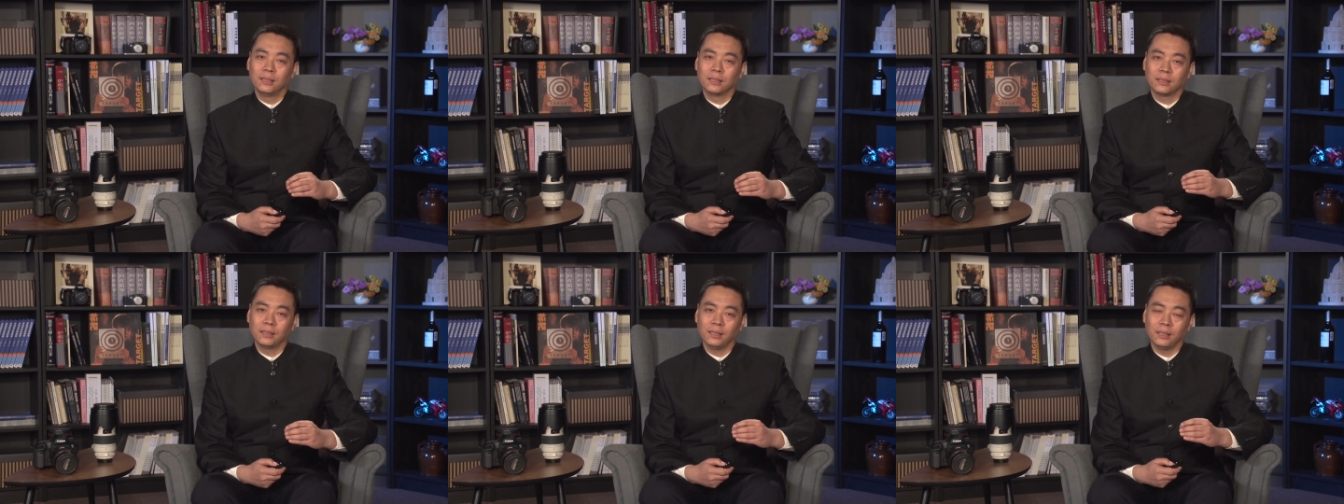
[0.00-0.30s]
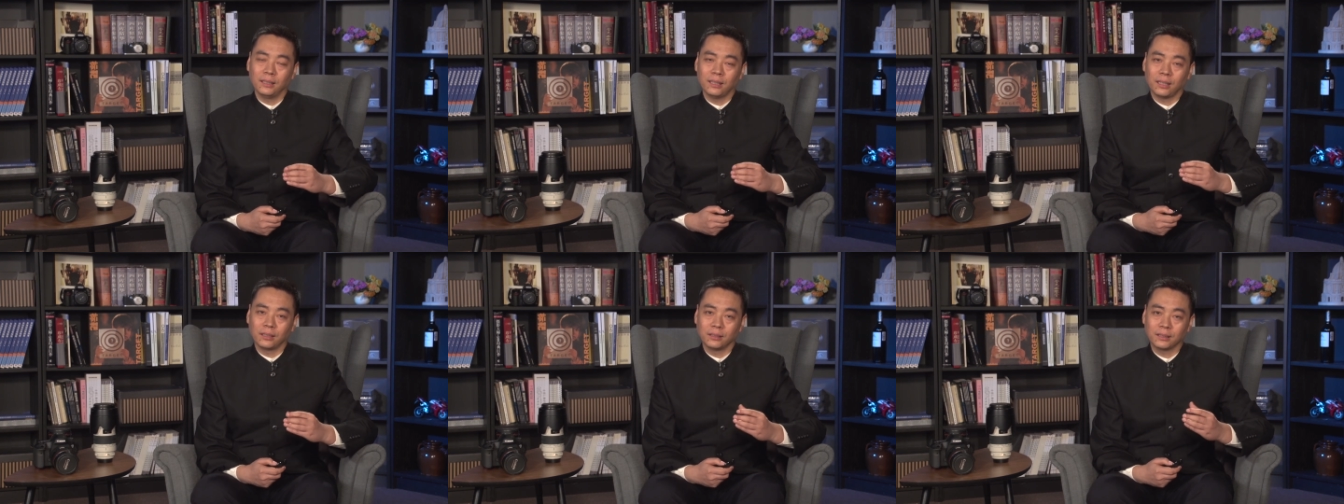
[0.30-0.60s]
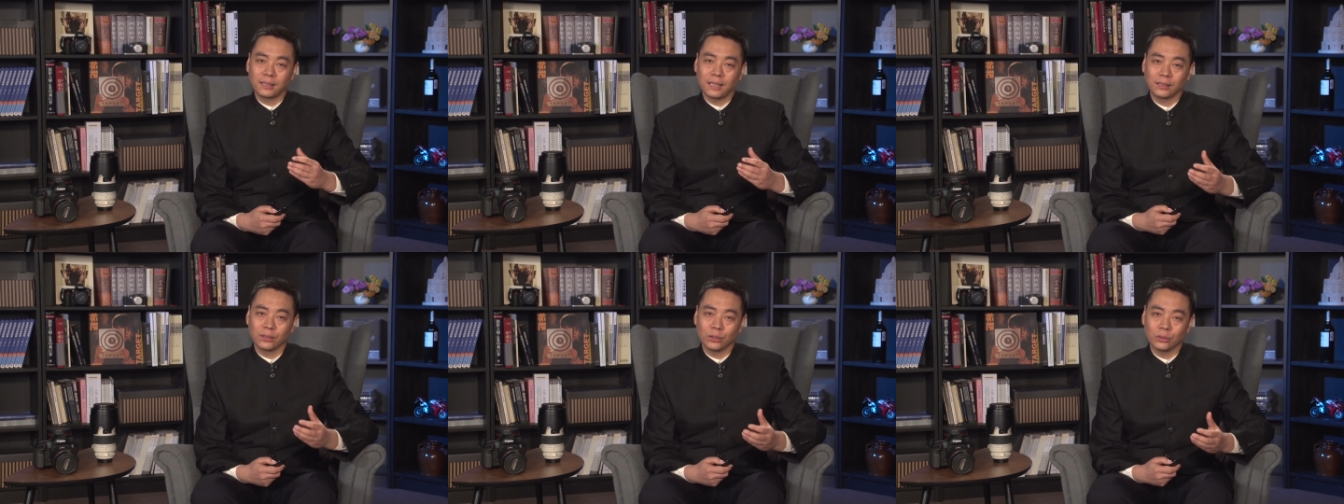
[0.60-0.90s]
可以让人
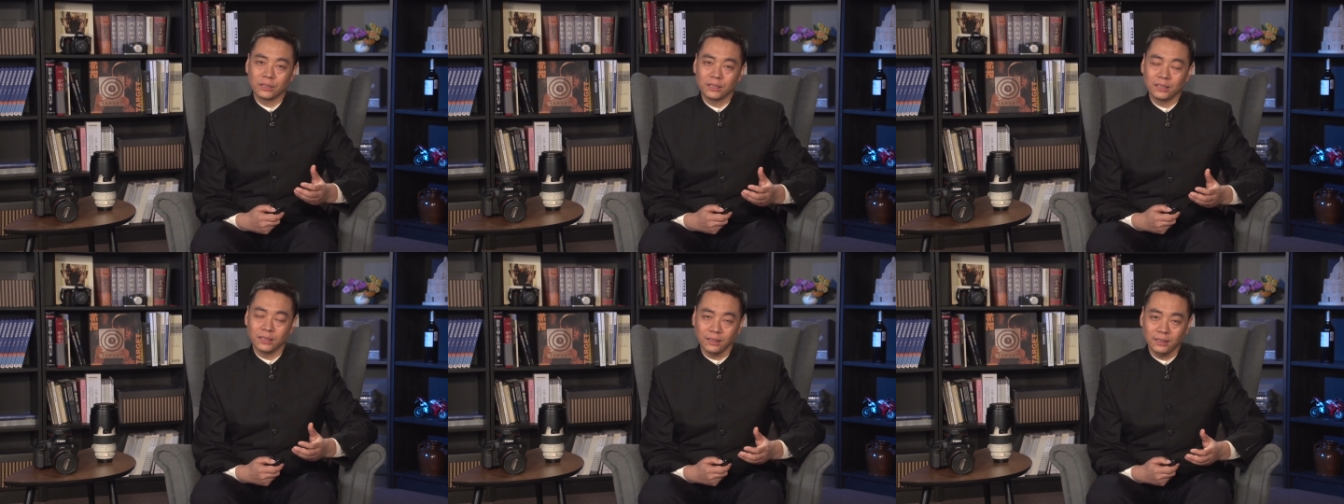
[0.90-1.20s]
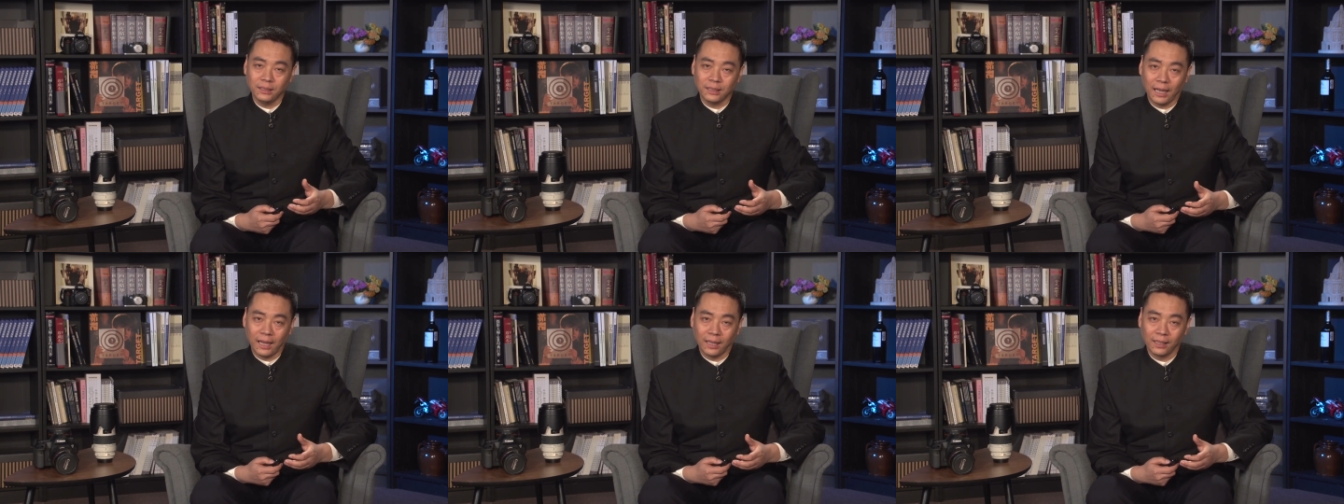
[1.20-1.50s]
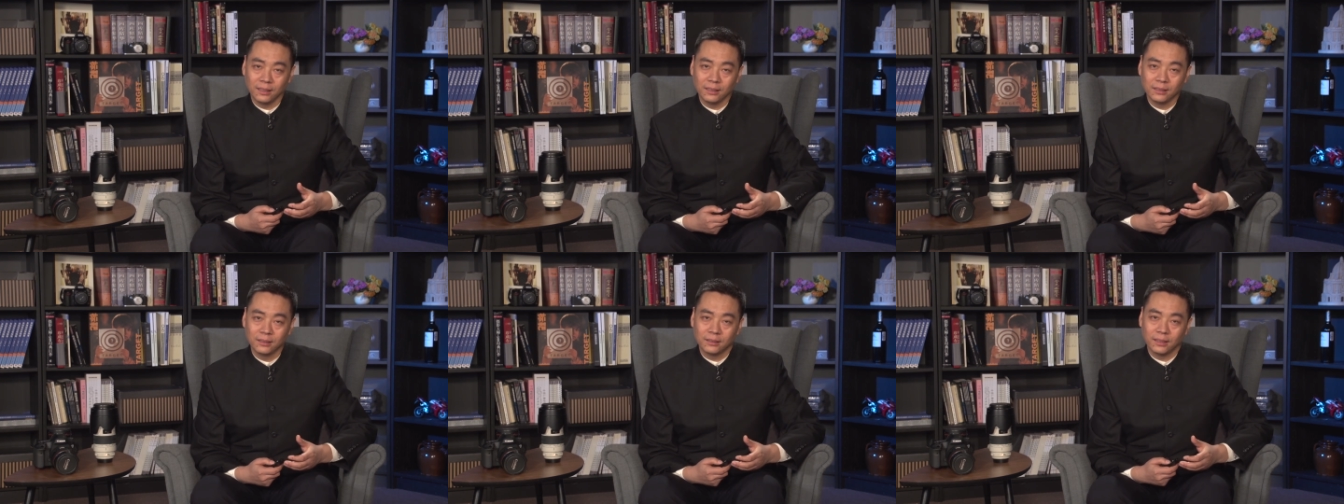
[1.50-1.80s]
看到情感
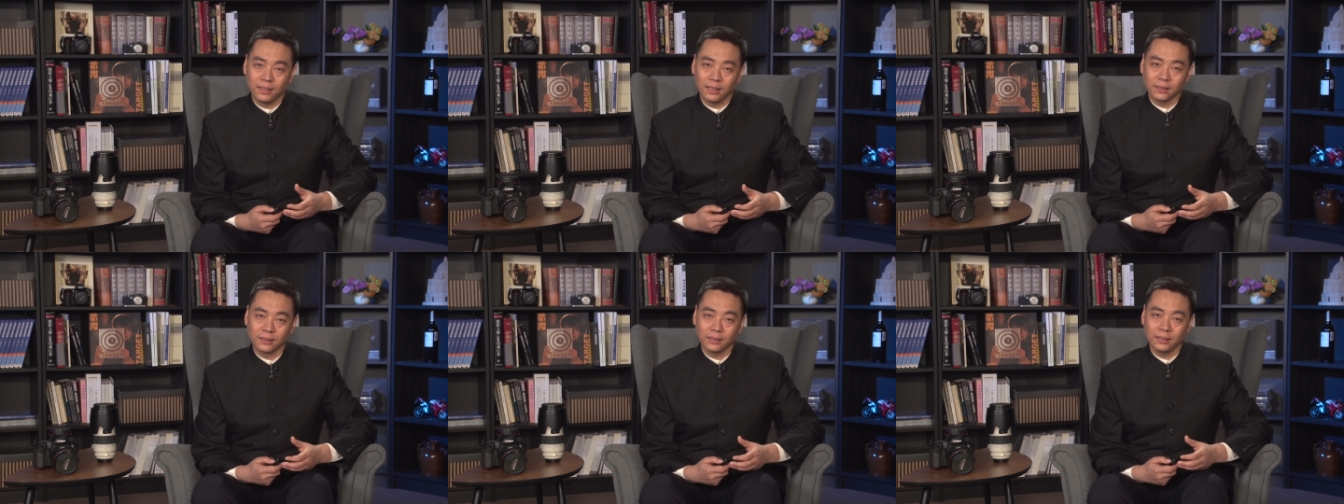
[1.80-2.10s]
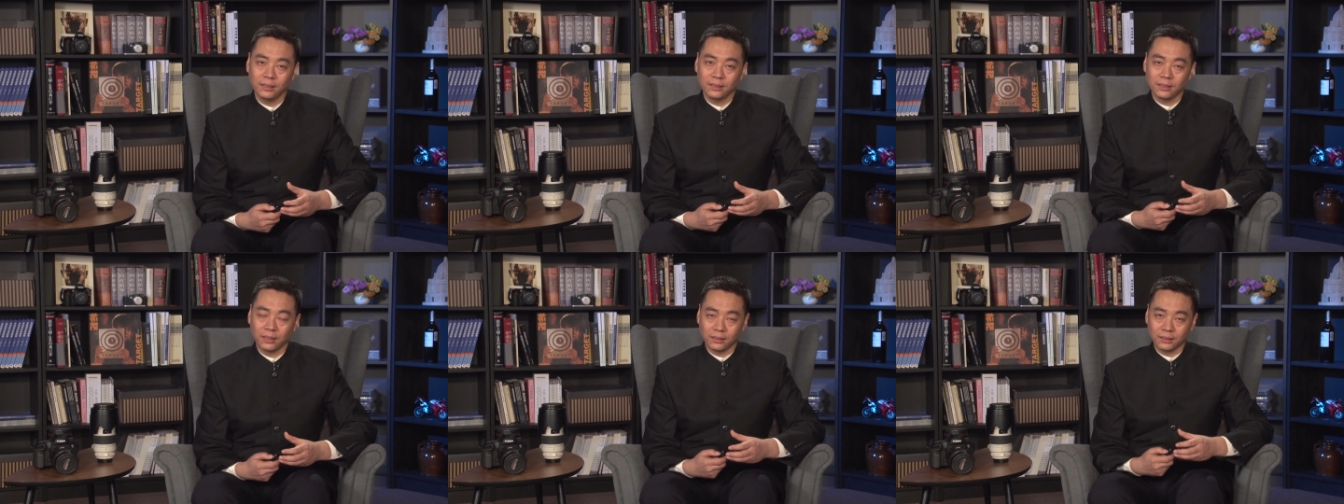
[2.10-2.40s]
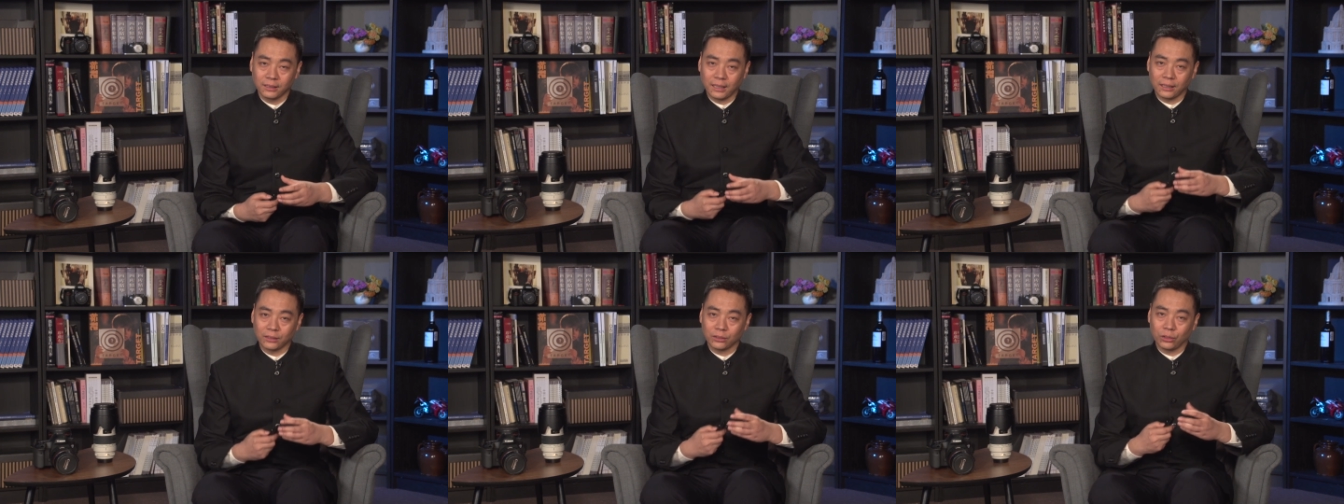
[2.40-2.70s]
啊，可以让人
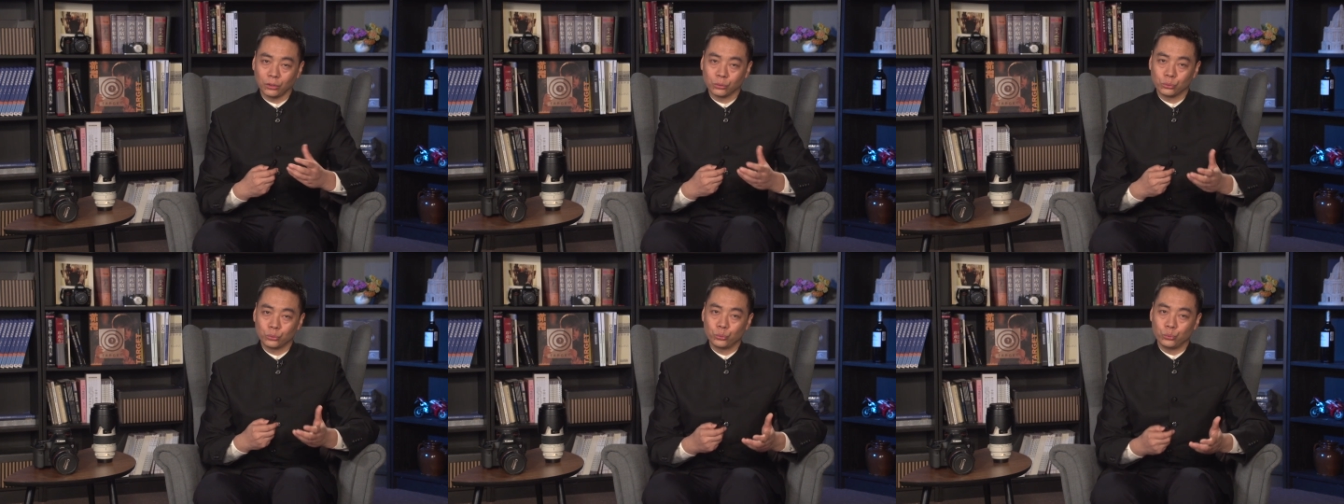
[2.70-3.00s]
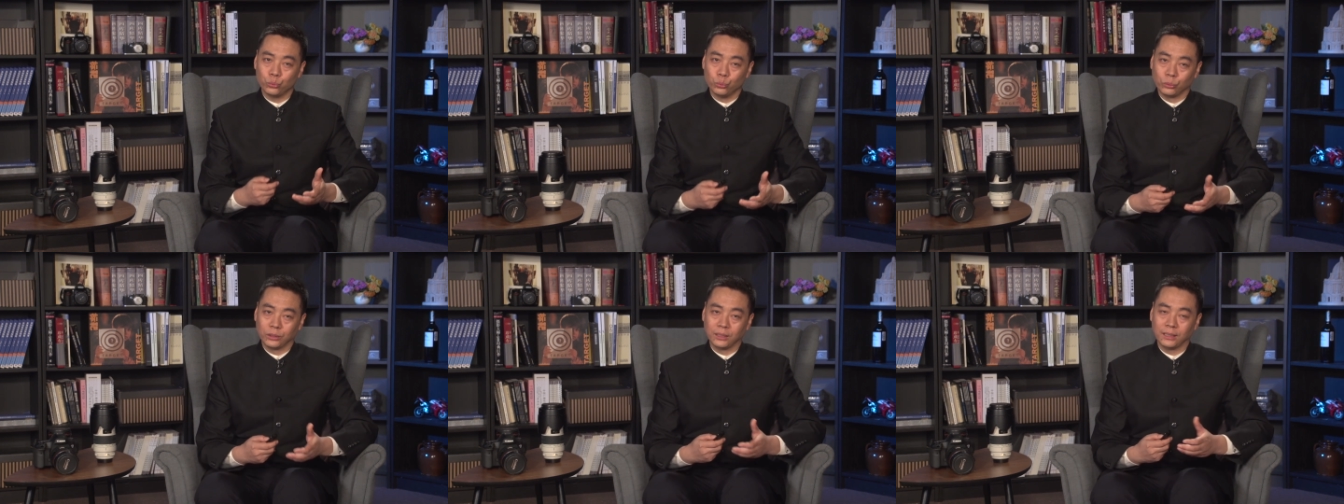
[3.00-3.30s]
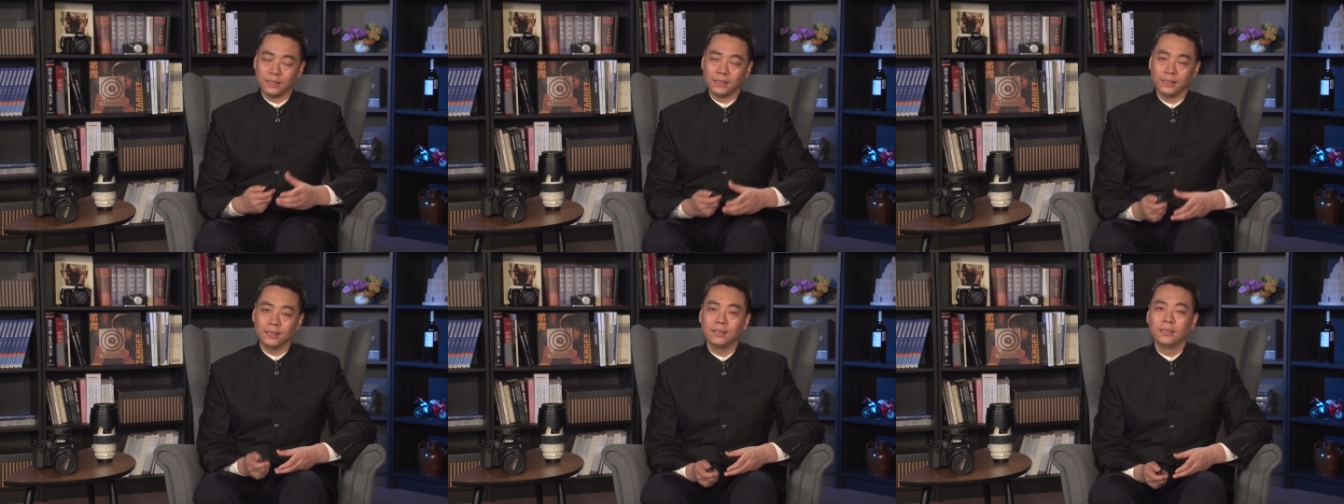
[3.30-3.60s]
看到主
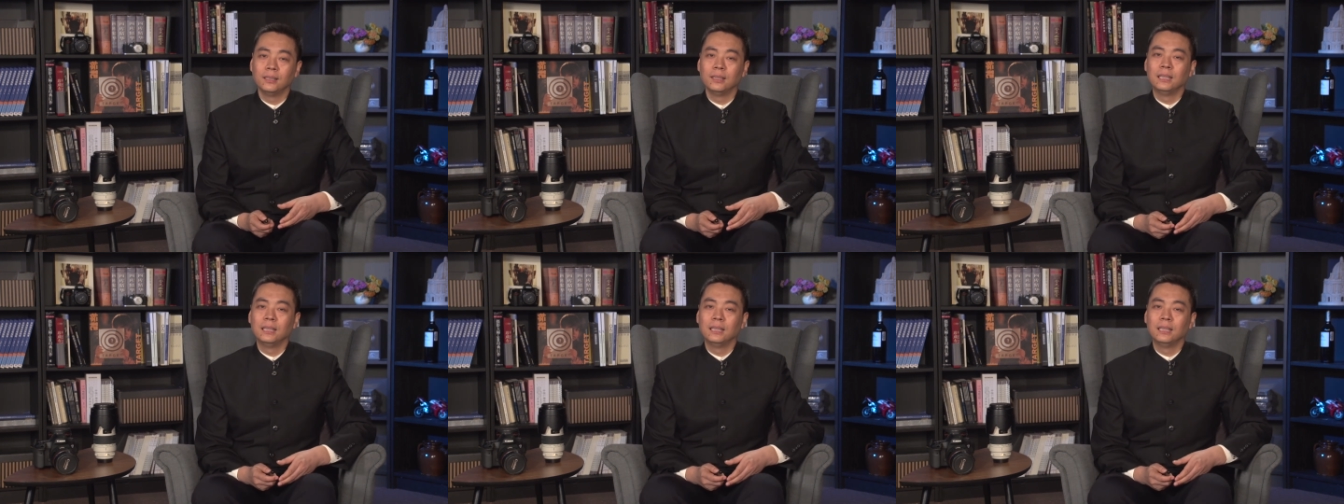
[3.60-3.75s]
题，